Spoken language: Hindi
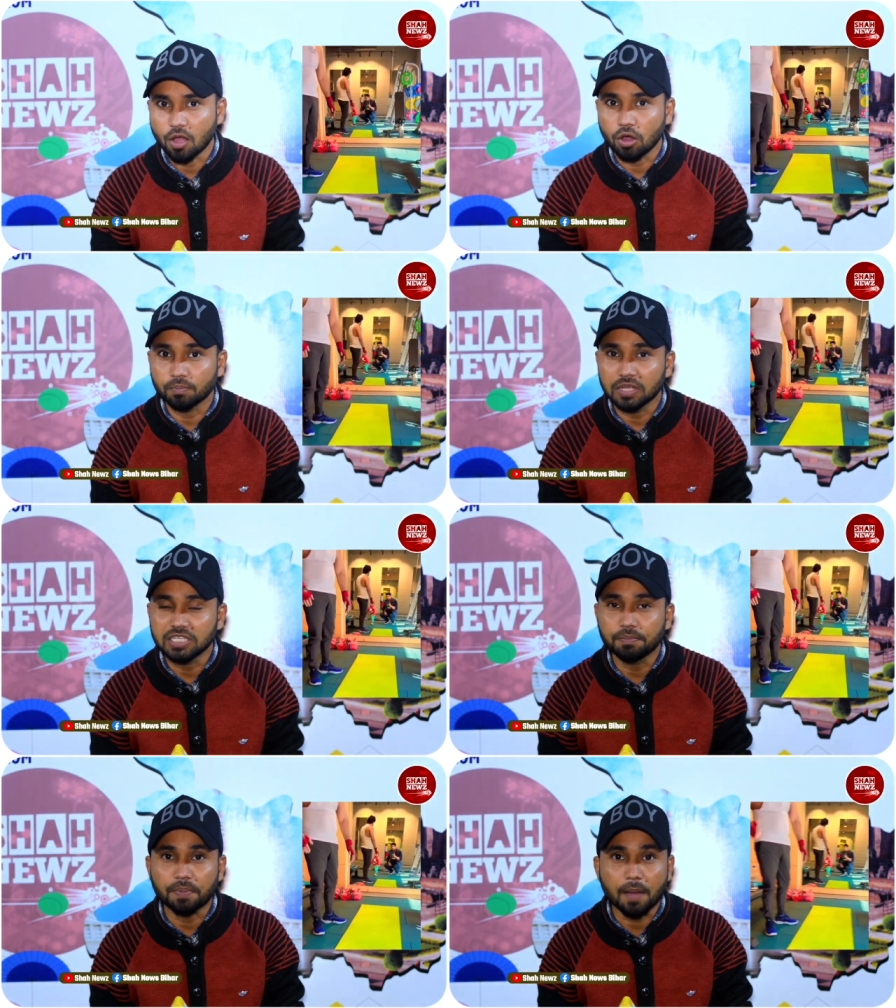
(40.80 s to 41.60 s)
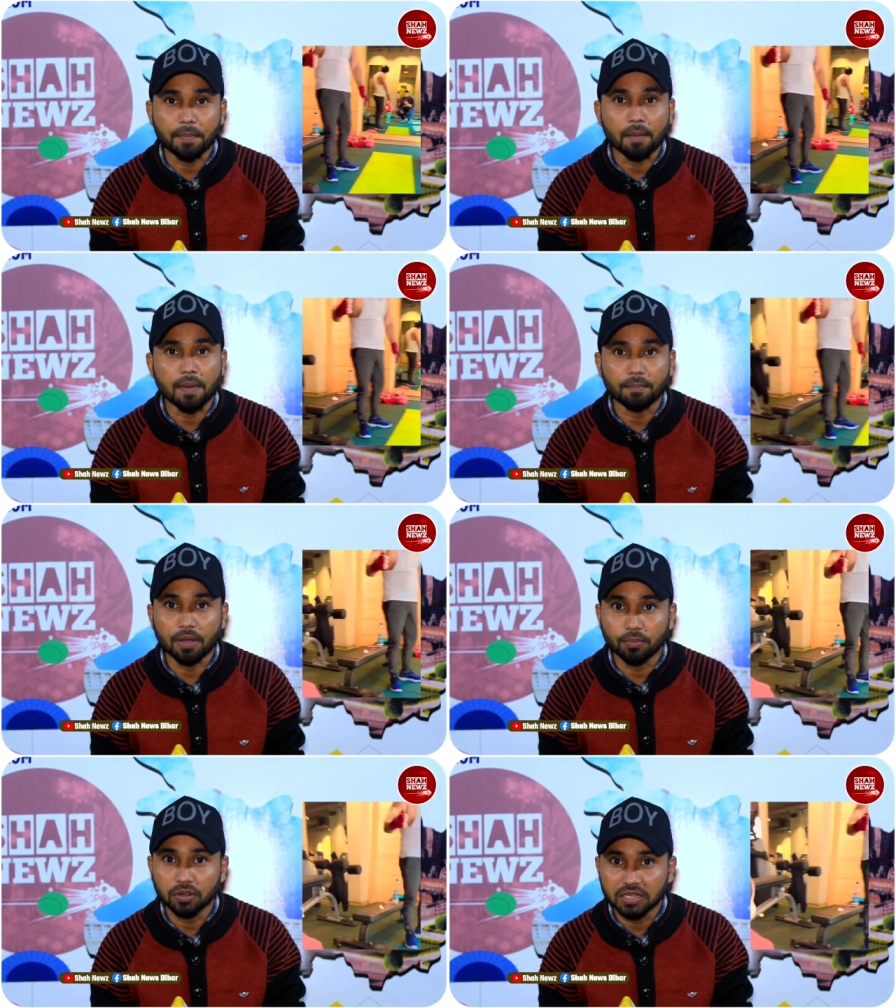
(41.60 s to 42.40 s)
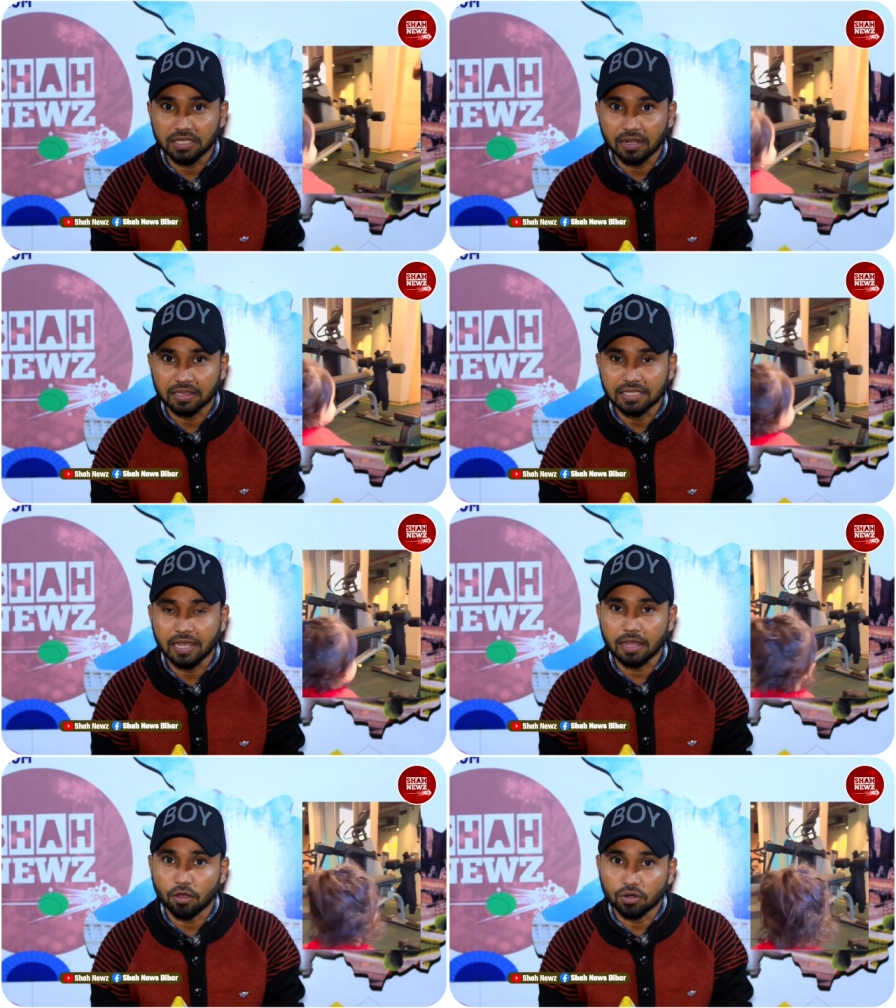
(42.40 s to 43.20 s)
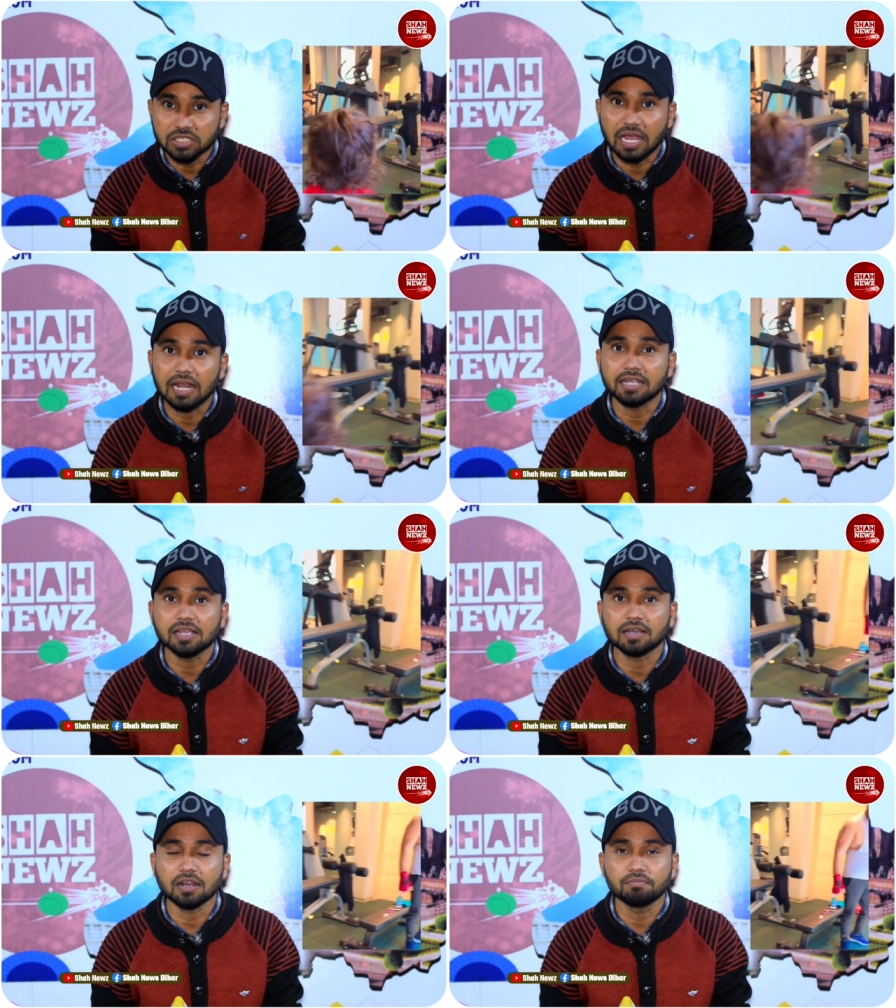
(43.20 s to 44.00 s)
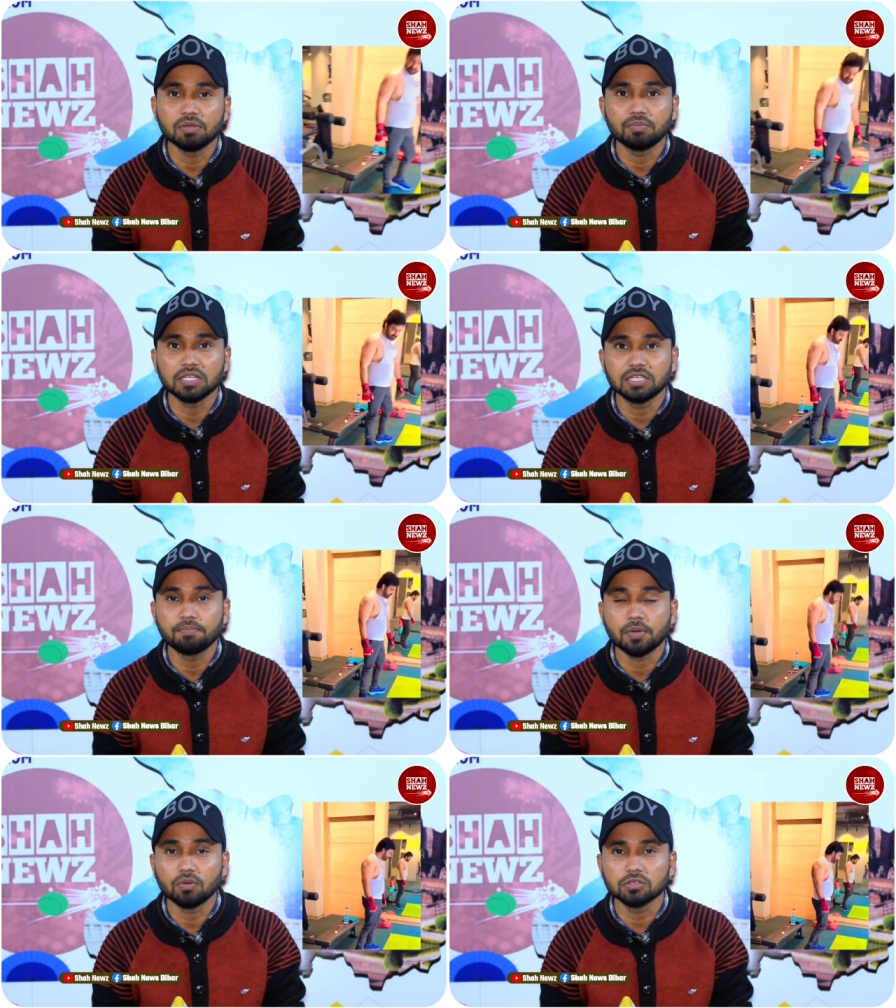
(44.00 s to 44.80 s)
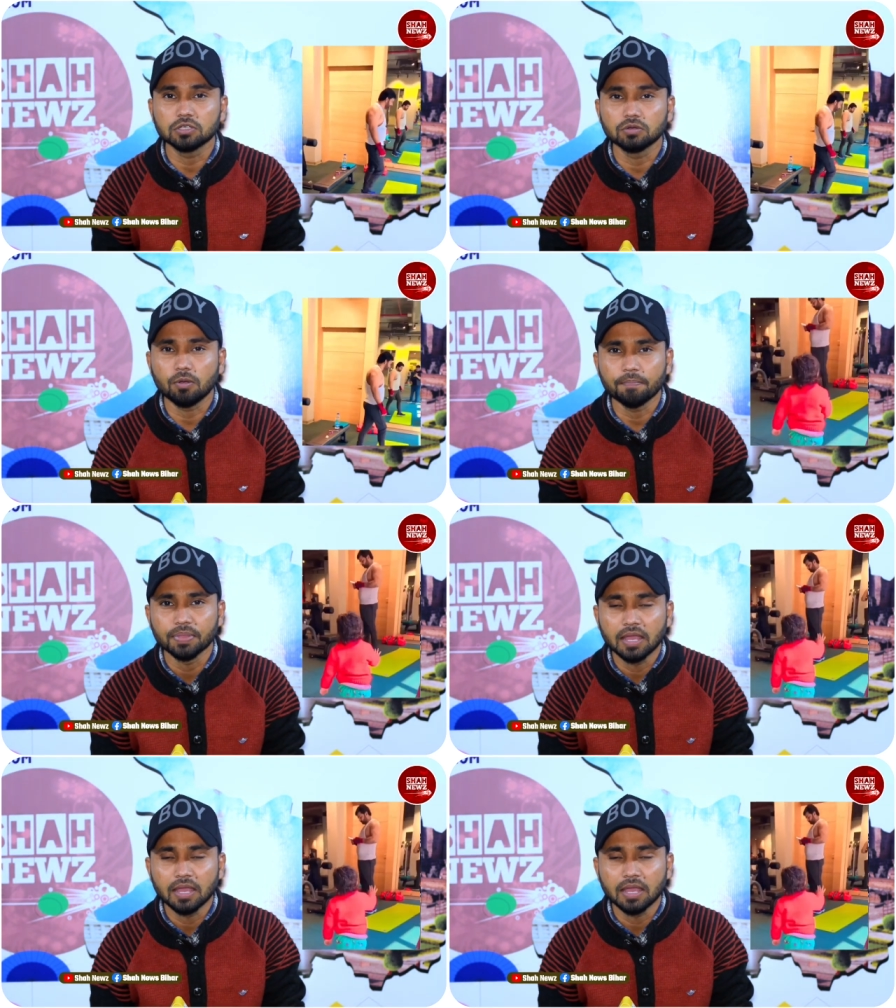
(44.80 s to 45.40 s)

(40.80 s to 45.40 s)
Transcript: और बच्ची पापा पापा बोलती रहती हैं और जाने के क्रम में बच्ची पवन सिंह को